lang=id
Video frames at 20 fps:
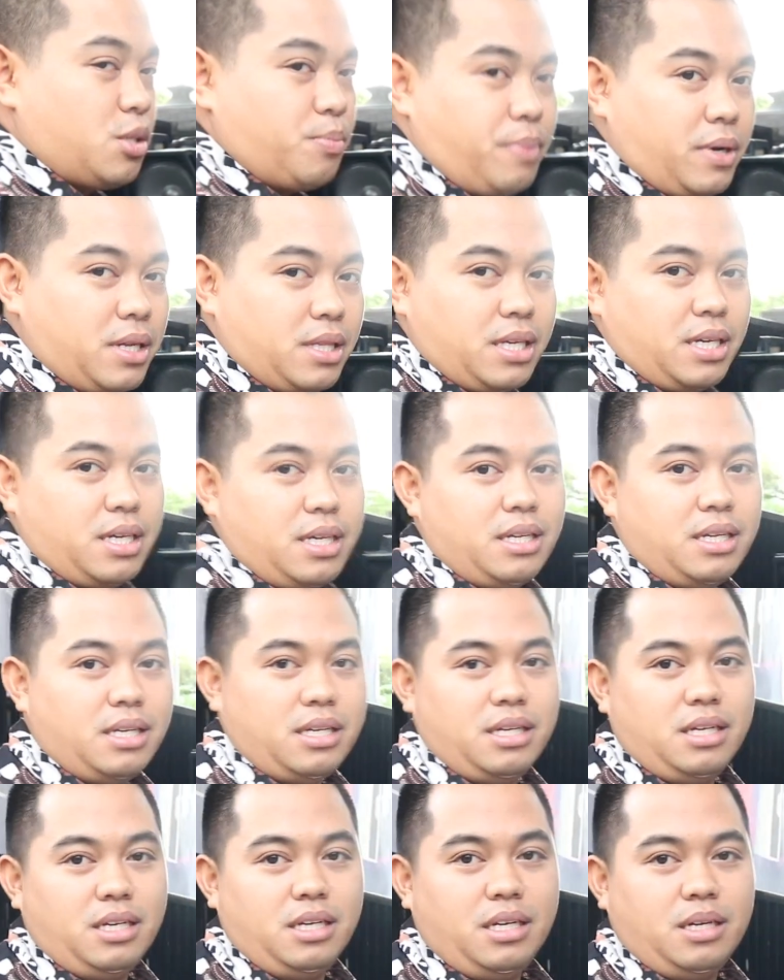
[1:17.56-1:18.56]
seperti
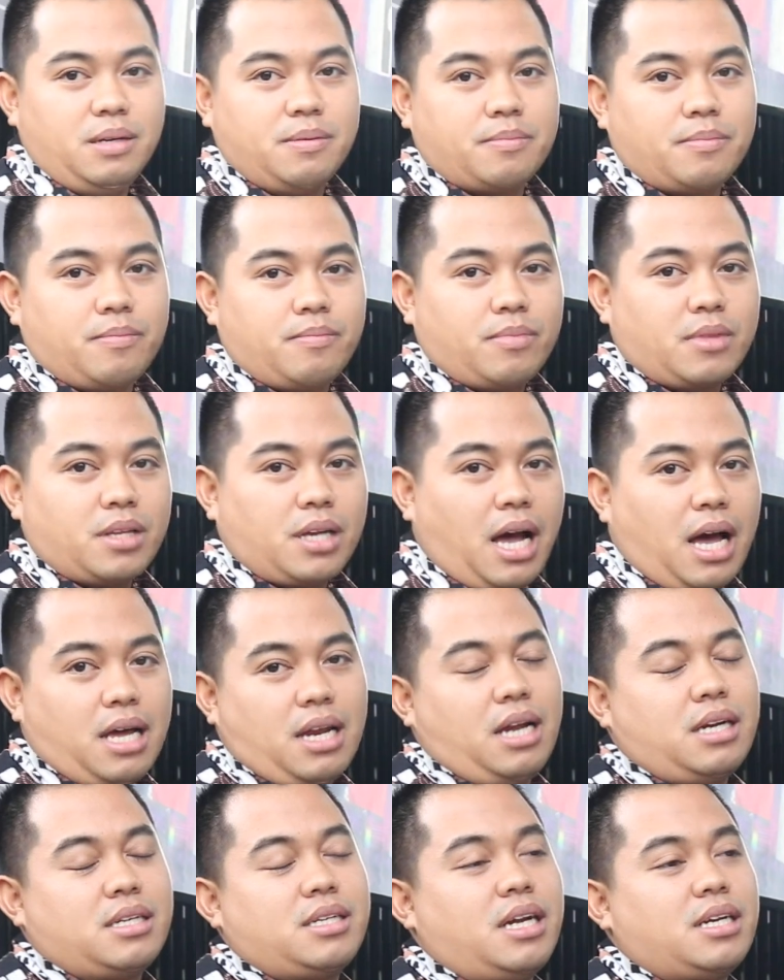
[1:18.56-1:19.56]
ini
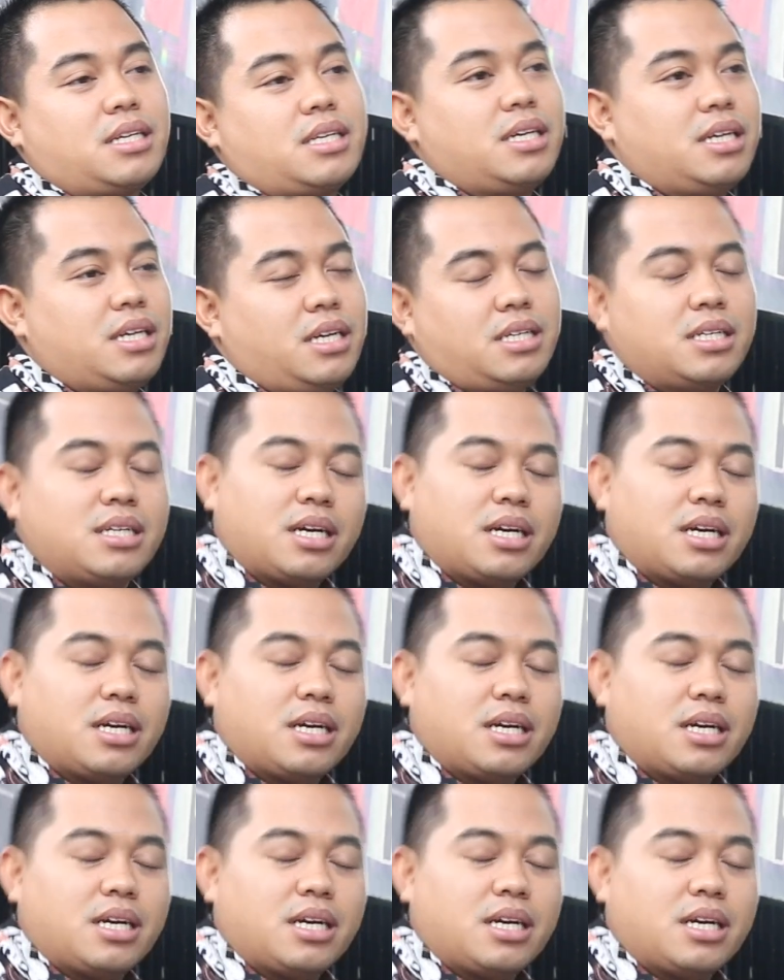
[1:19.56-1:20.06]
kanan dan kiri